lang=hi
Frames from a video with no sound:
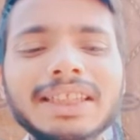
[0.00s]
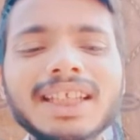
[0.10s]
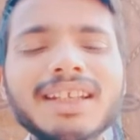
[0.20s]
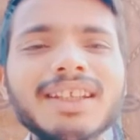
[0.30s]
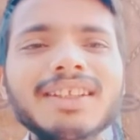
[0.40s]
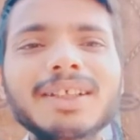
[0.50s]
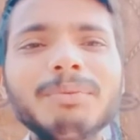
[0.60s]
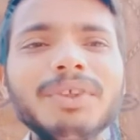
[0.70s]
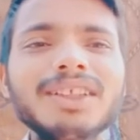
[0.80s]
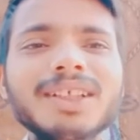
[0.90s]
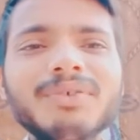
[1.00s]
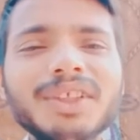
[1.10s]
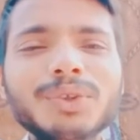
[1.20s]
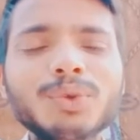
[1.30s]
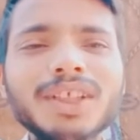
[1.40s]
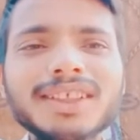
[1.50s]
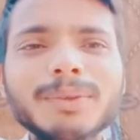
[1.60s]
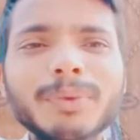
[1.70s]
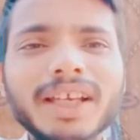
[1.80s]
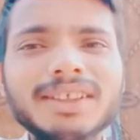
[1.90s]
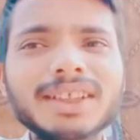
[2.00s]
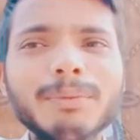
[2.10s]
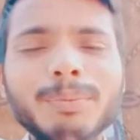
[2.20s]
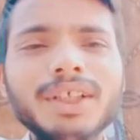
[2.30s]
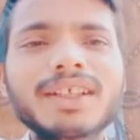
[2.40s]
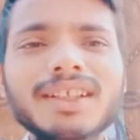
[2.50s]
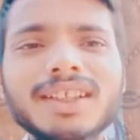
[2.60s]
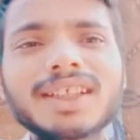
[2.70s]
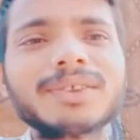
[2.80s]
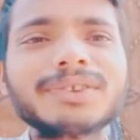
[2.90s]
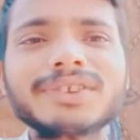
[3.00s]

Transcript: तेरे अंदर दम नहीं था फिर ये तूने ये सब कैसे कंप्लीट कर दिया